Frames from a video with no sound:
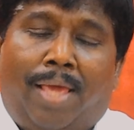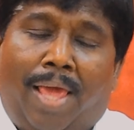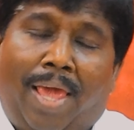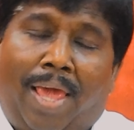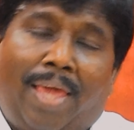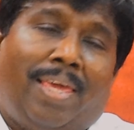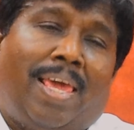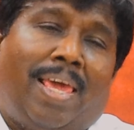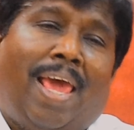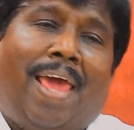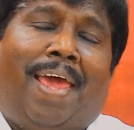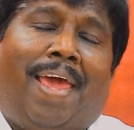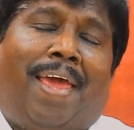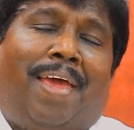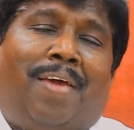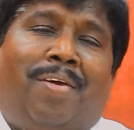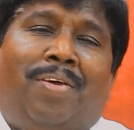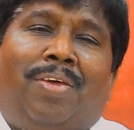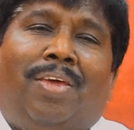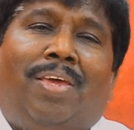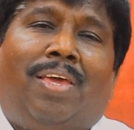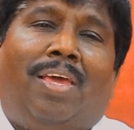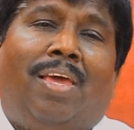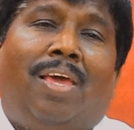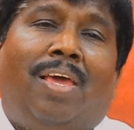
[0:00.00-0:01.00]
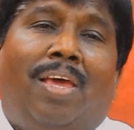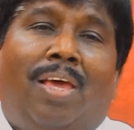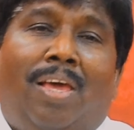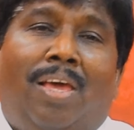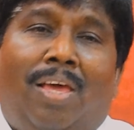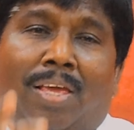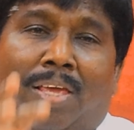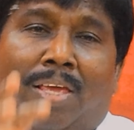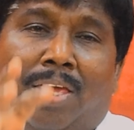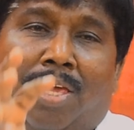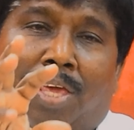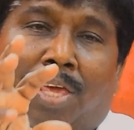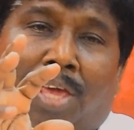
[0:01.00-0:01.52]
இங்கே
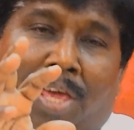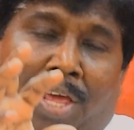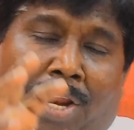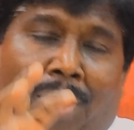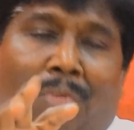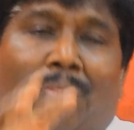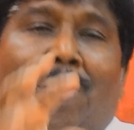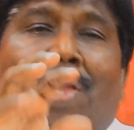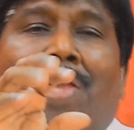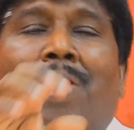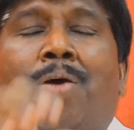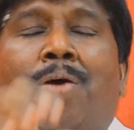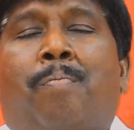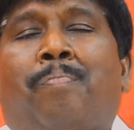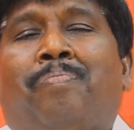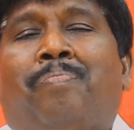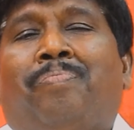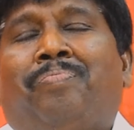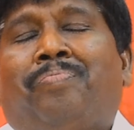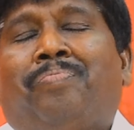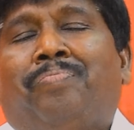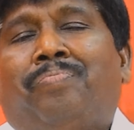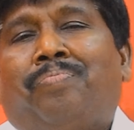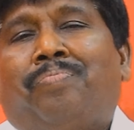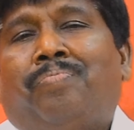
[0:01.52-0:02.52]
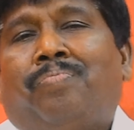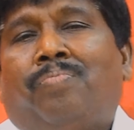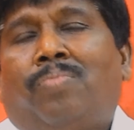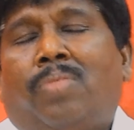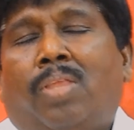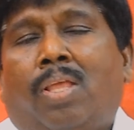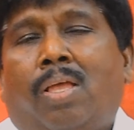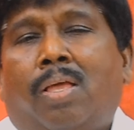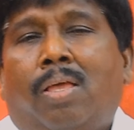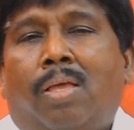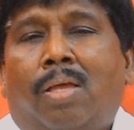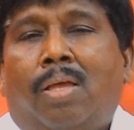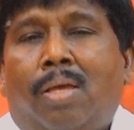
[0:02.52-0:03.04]
இருதயம்
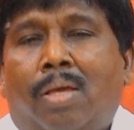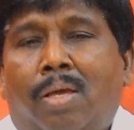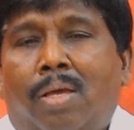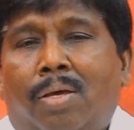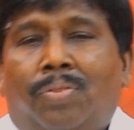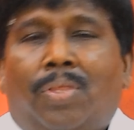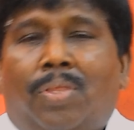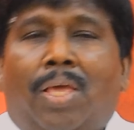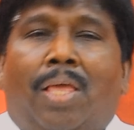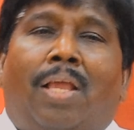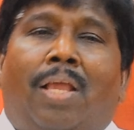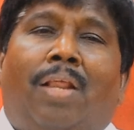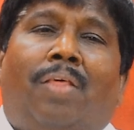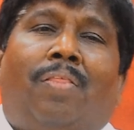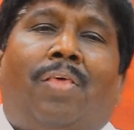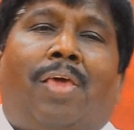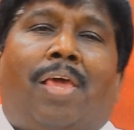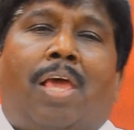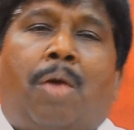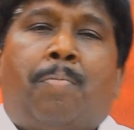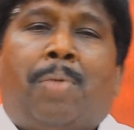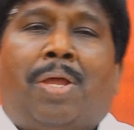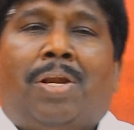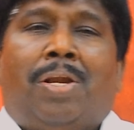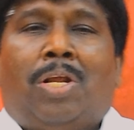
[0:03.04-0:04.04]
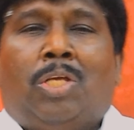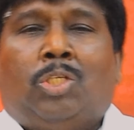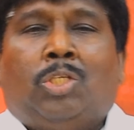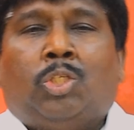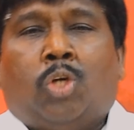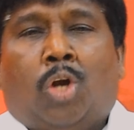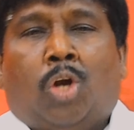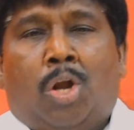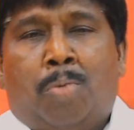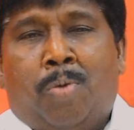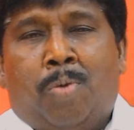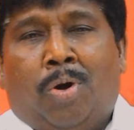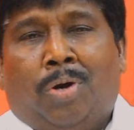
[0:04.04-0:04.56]
இந்த இருதயம் என்று
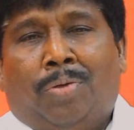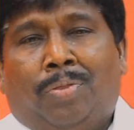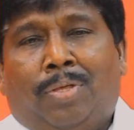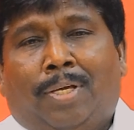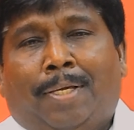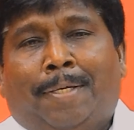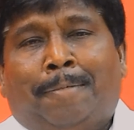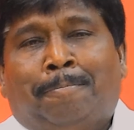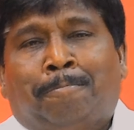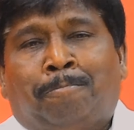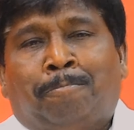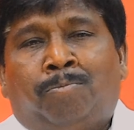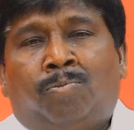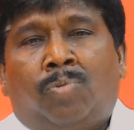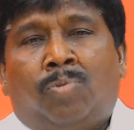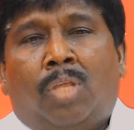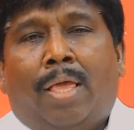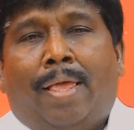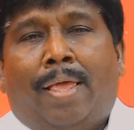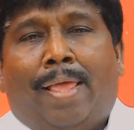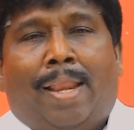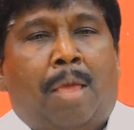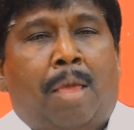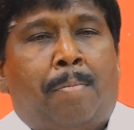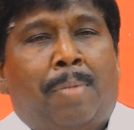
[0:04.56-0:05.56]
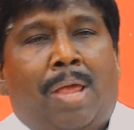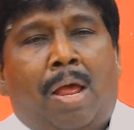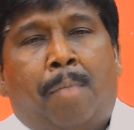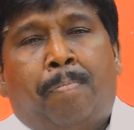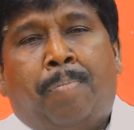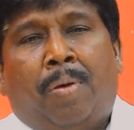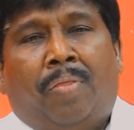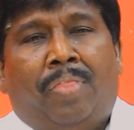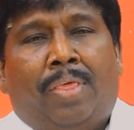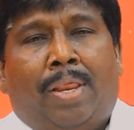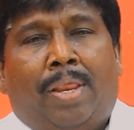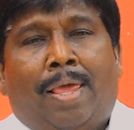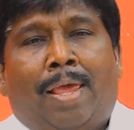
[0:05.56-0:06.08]
சொல்லும் பொழுது இறைமையா
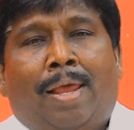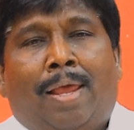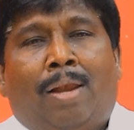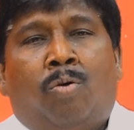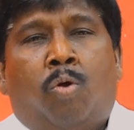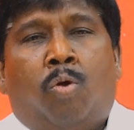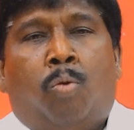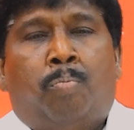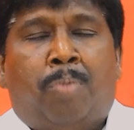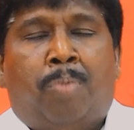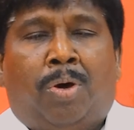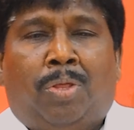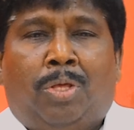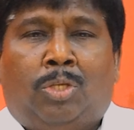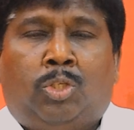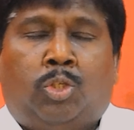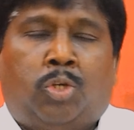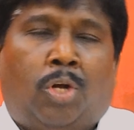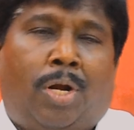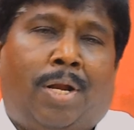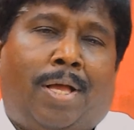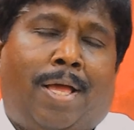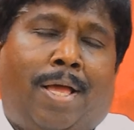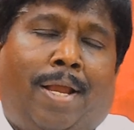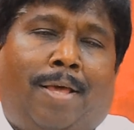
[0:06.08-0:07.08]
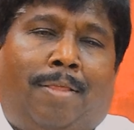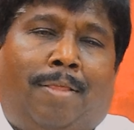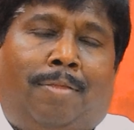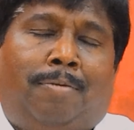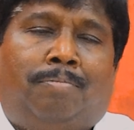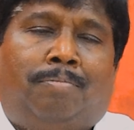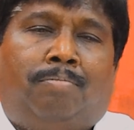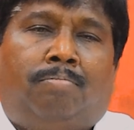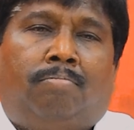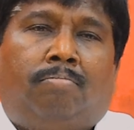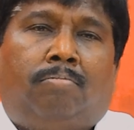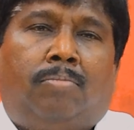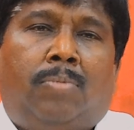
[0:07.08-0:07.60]
பதினேழு ஒன்பது சொல்கிறது
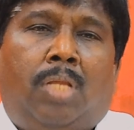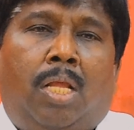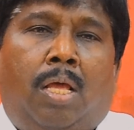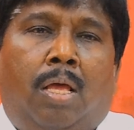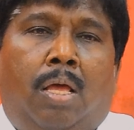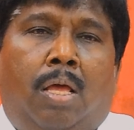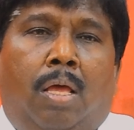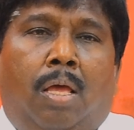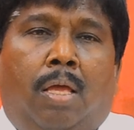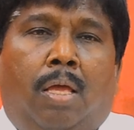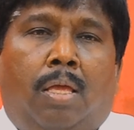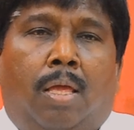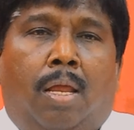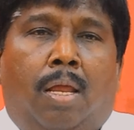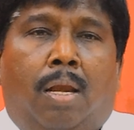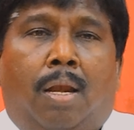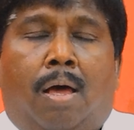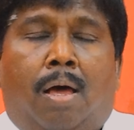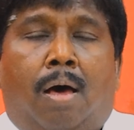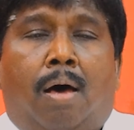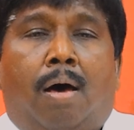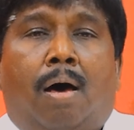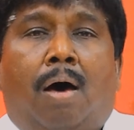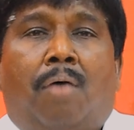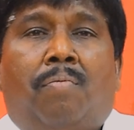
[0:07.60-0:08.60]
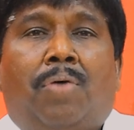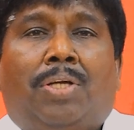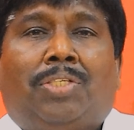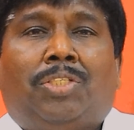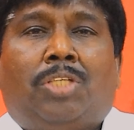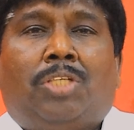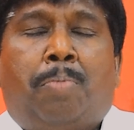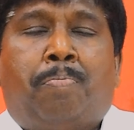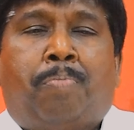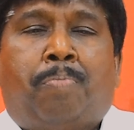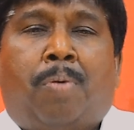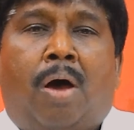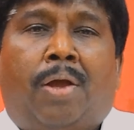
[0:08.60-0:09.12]

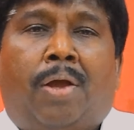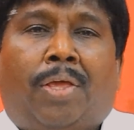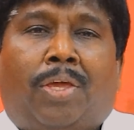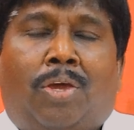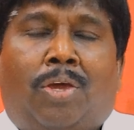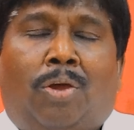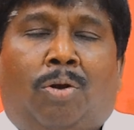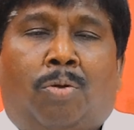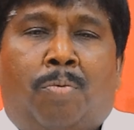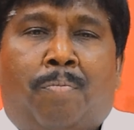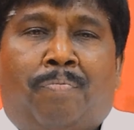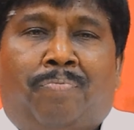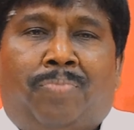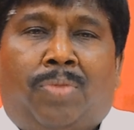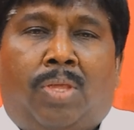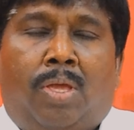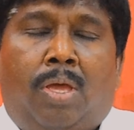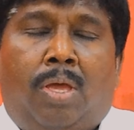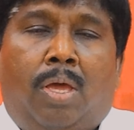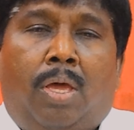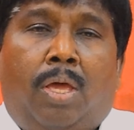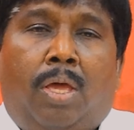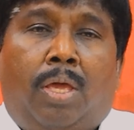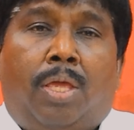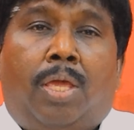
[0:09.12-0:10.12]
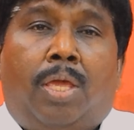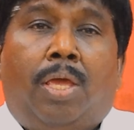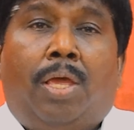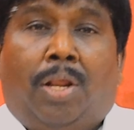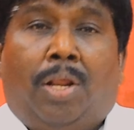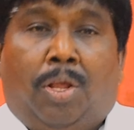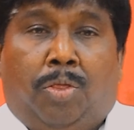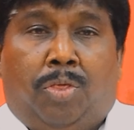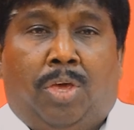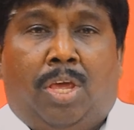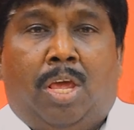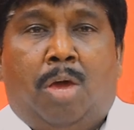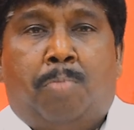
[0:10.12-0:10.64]
எல்லாவற்றை பார்க்கிலும்
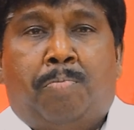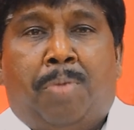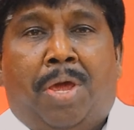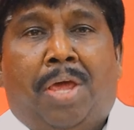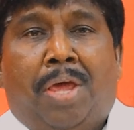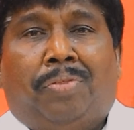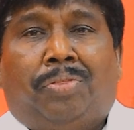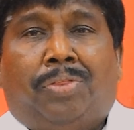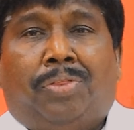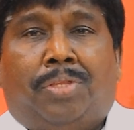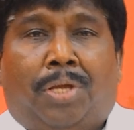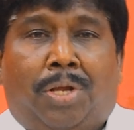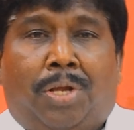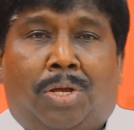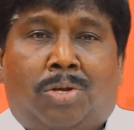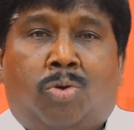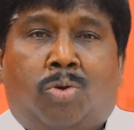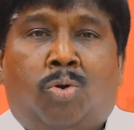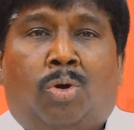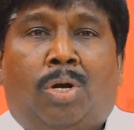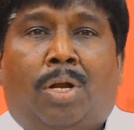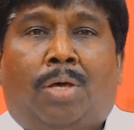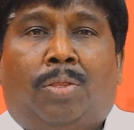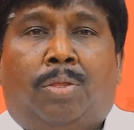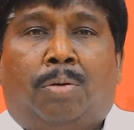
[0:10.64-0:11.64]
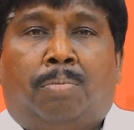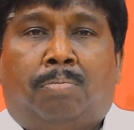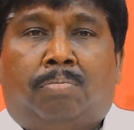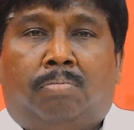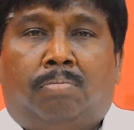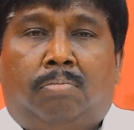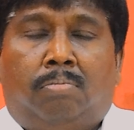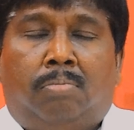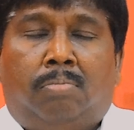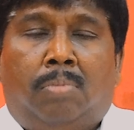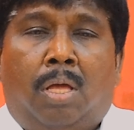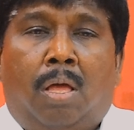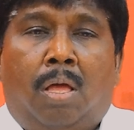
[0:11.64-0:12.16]
இருதயமே திருக்குள்ளதும்
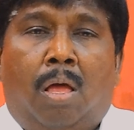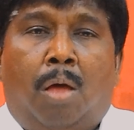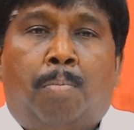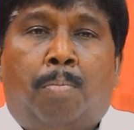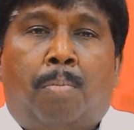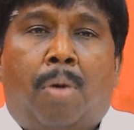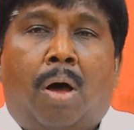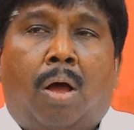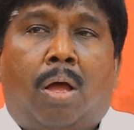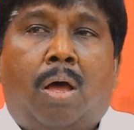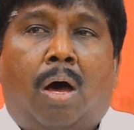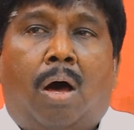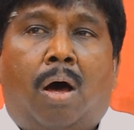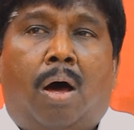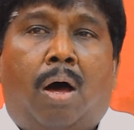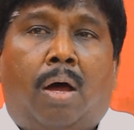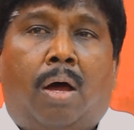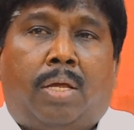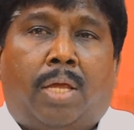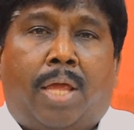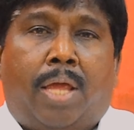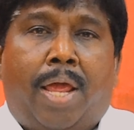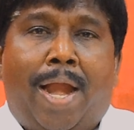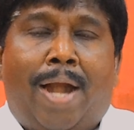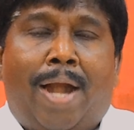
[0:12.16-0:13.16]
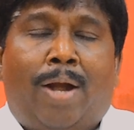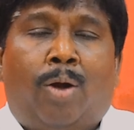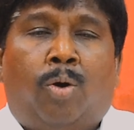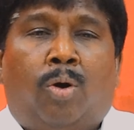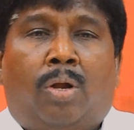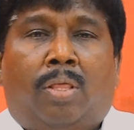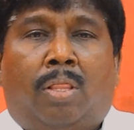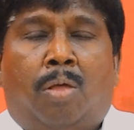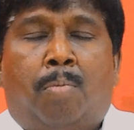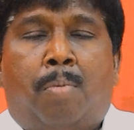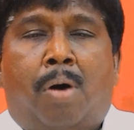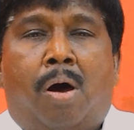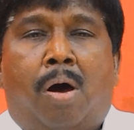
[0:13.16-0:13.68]
மகா
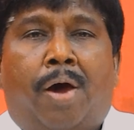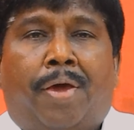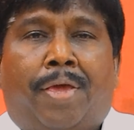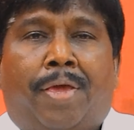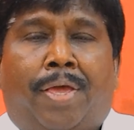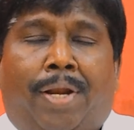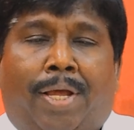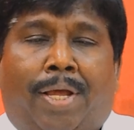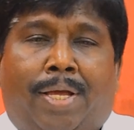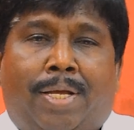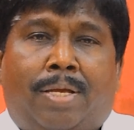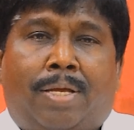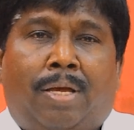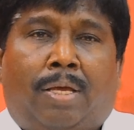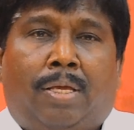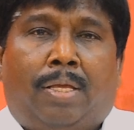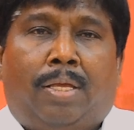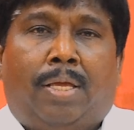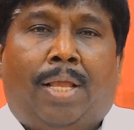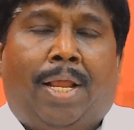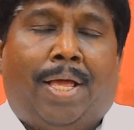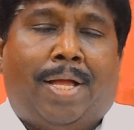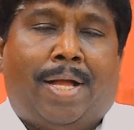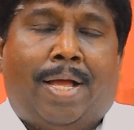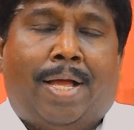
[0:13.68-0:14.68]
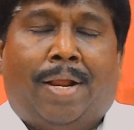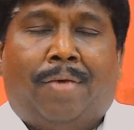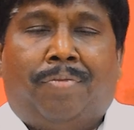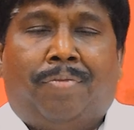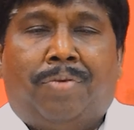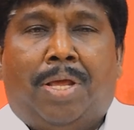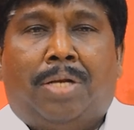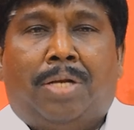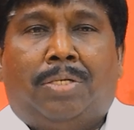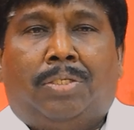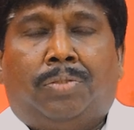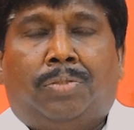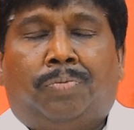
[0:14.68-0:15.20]
கேடுள்ளதுமா இருக்க இருக்கிறது
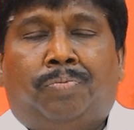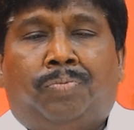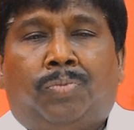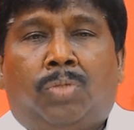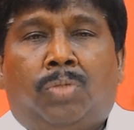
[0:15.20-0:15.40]
என்று